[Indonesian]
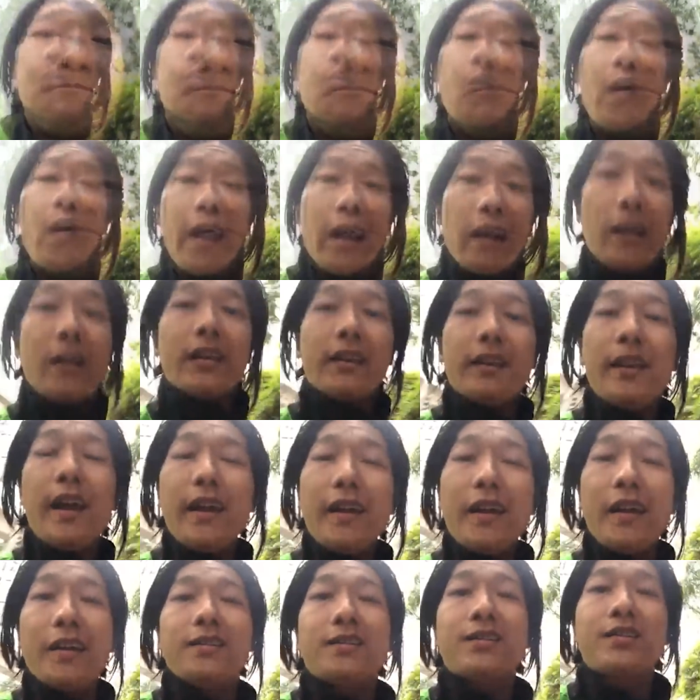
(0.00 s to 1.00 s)
Well, the
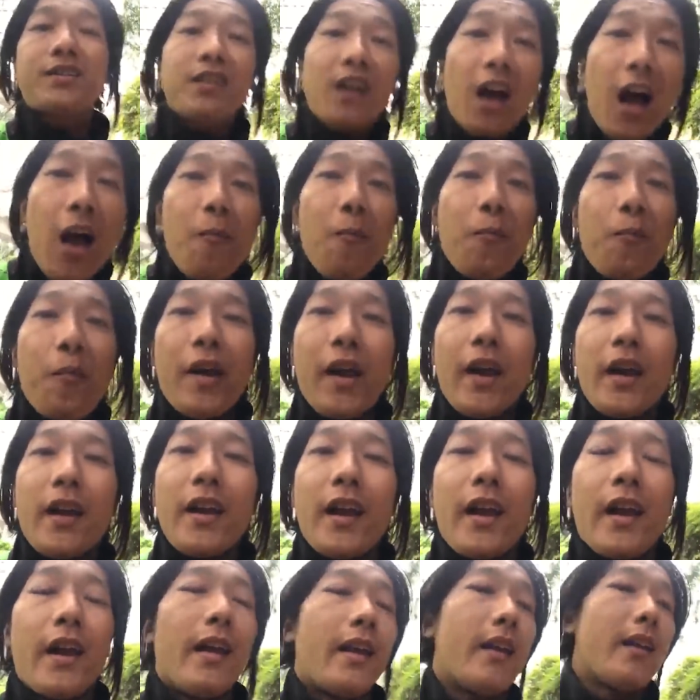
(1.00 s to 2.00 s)
day is come,
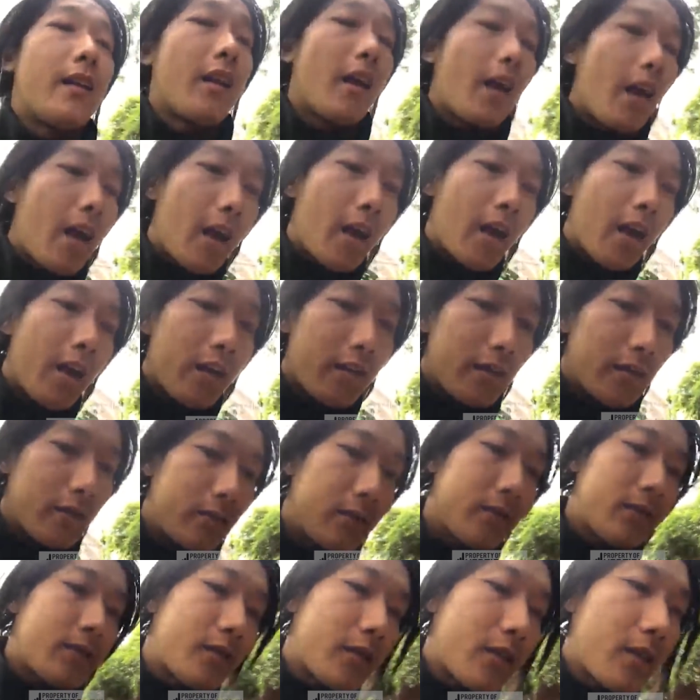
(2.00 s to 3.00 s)
man, and uh,
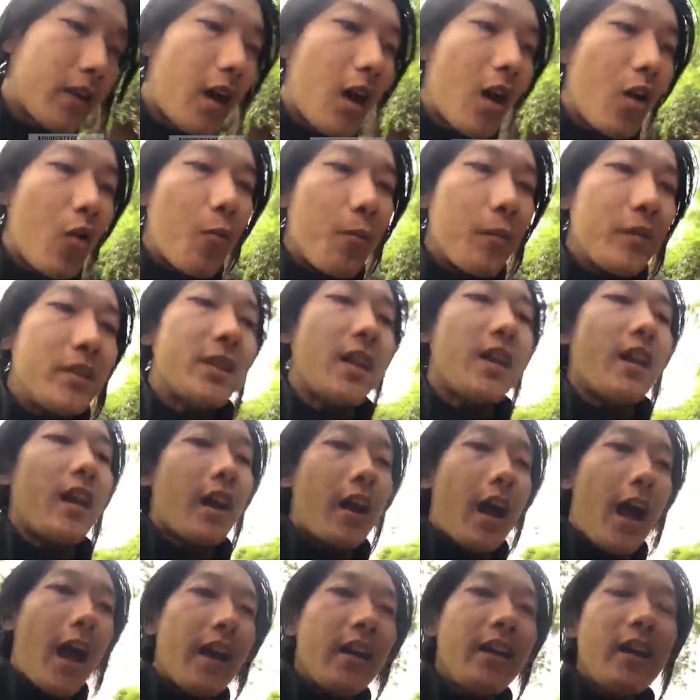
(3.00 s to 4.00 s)
kalau misalnya
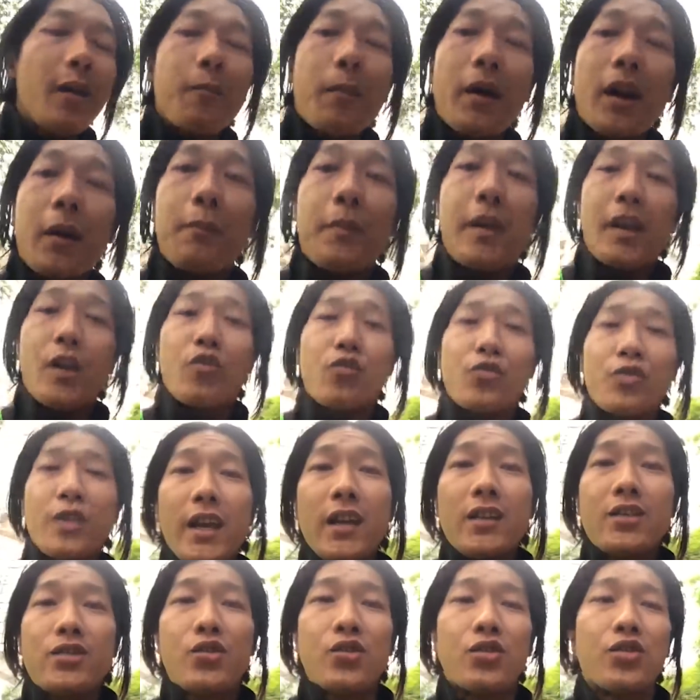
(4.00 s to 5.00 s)
kalian para pengikut
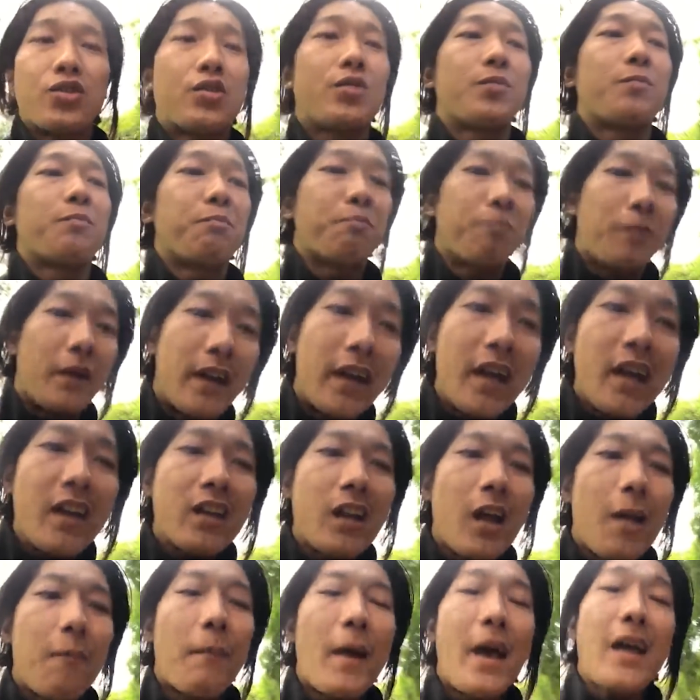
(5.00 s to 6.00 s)
Yesus,
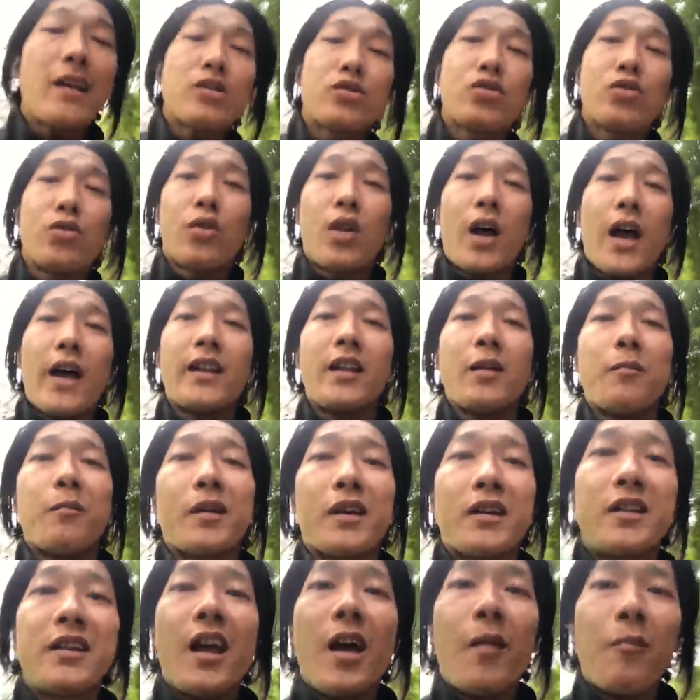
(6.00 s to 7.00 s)
pendeta, pastor hanya
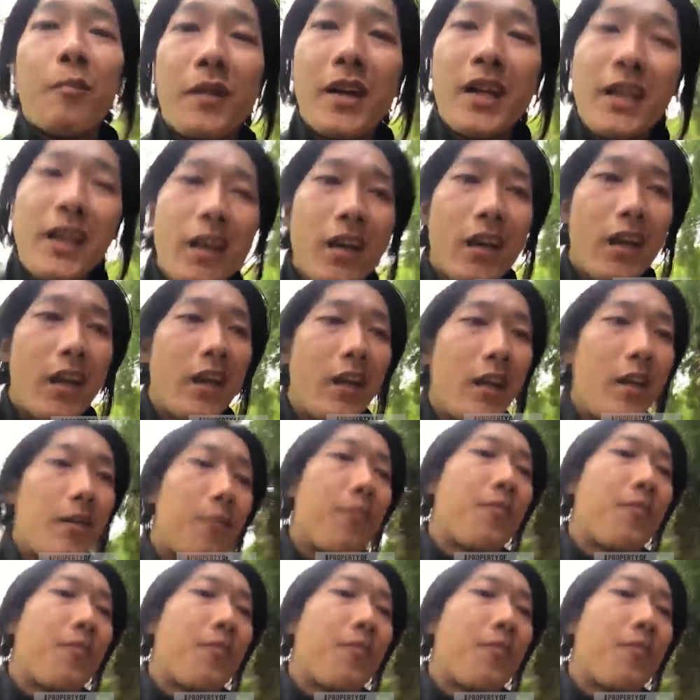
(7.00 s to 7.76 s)
berjam diri,